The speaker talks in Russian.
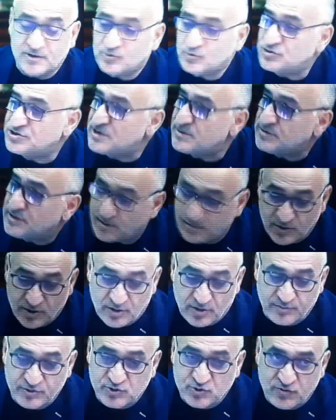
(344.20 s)
То же самое там.
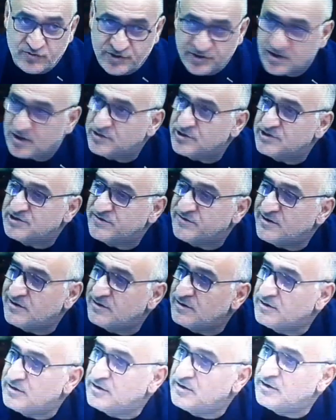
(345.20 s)
Безусловно, эти карты
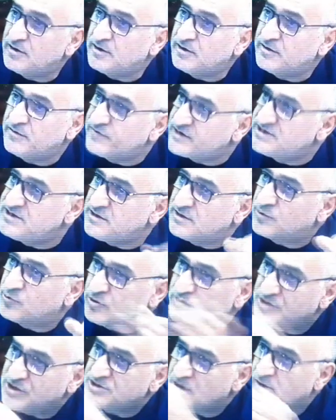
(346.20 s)
рисовали а, в России,
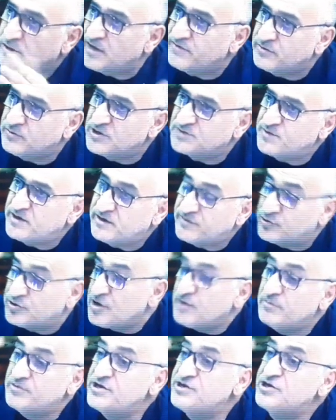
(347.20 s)
которые сейчас анклавы. У нас, и вот,
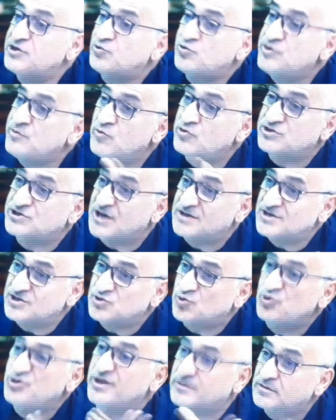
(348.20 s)
мне никто не может сказать,
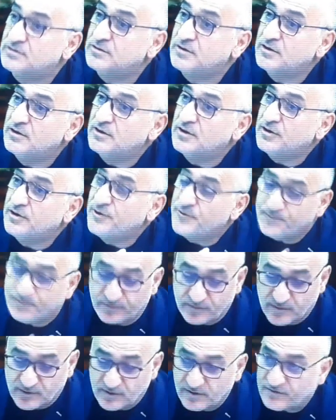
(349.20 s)
что нет.
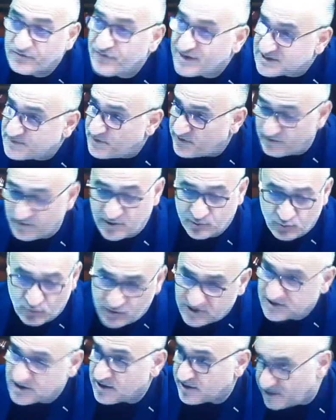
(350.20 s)
В 21 году у
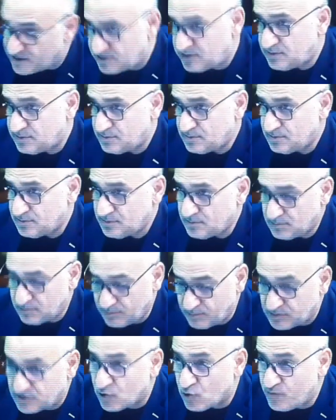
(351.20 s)
нас конкретный
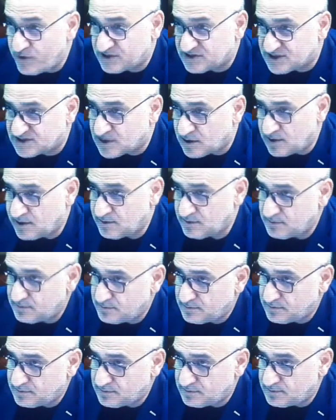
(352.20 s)
документ со стола
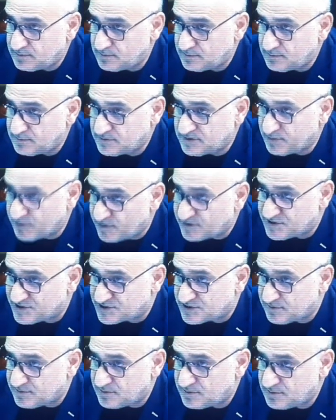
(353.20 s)

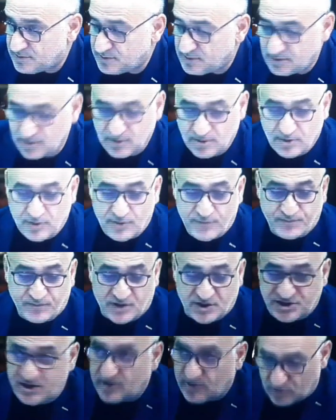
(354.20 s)
дипломатического,
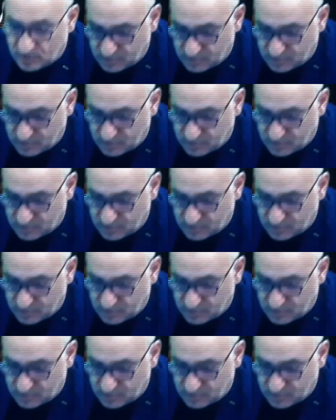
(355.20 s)
где